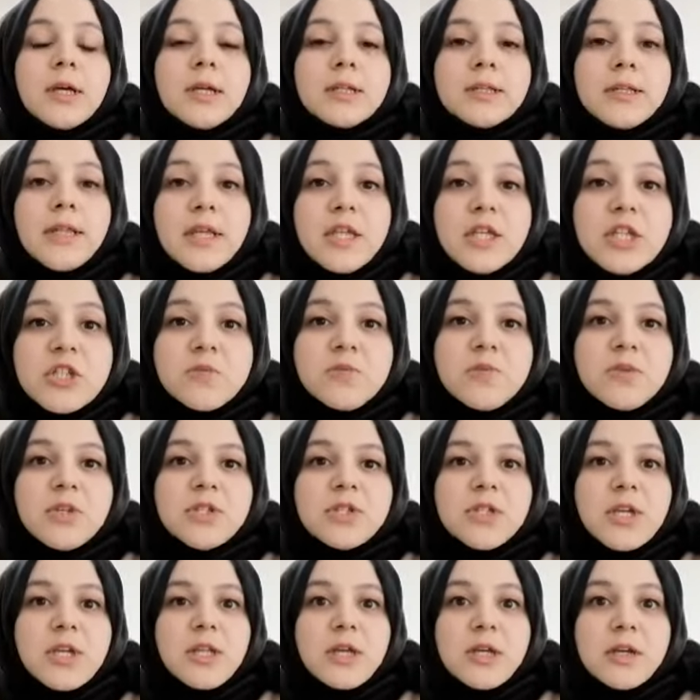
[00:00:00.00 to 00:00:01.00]

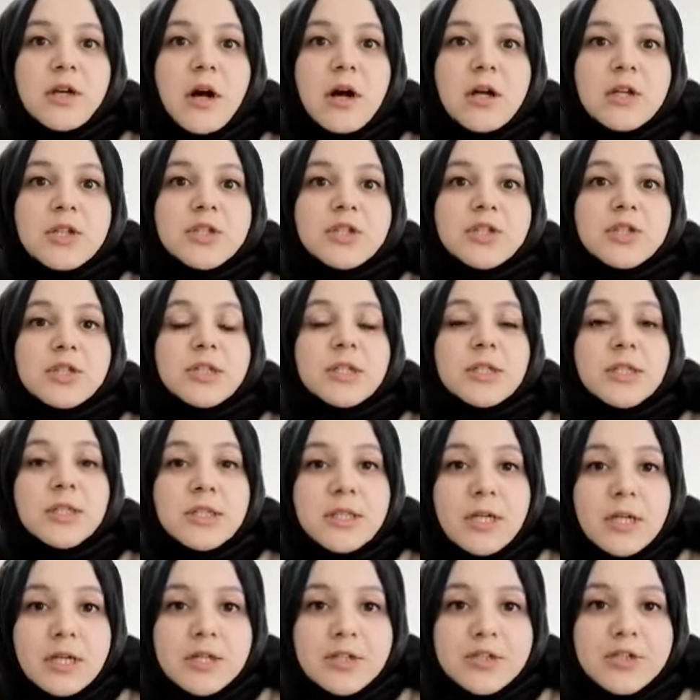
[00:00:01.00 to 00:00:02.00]
değişmeyeceğine karşı
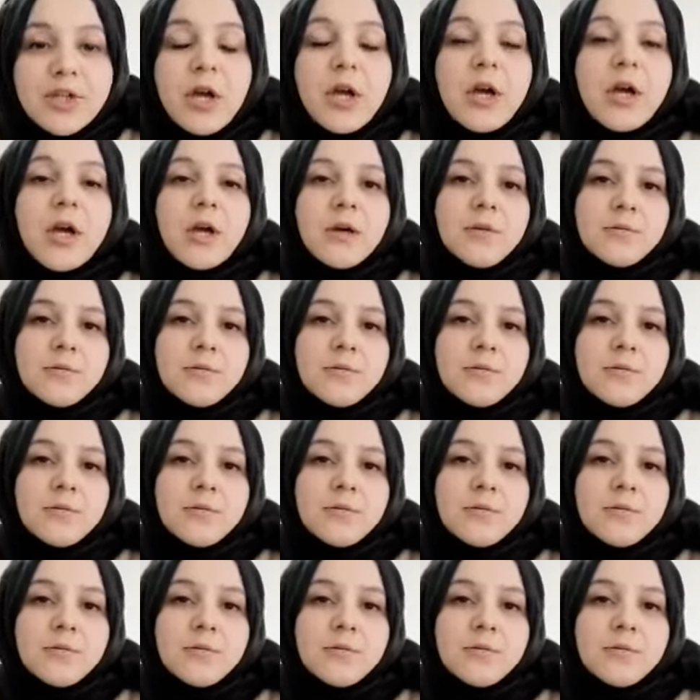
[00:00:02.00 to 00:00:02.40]
inanca